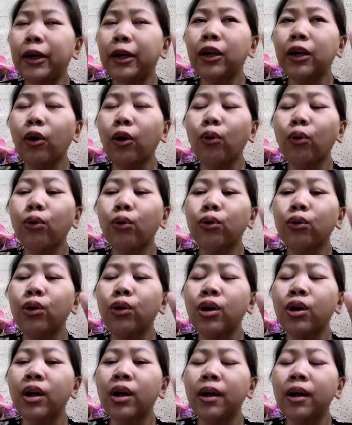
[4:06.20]
meron akong
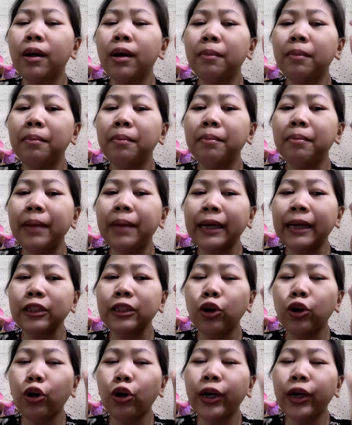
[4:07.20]
blush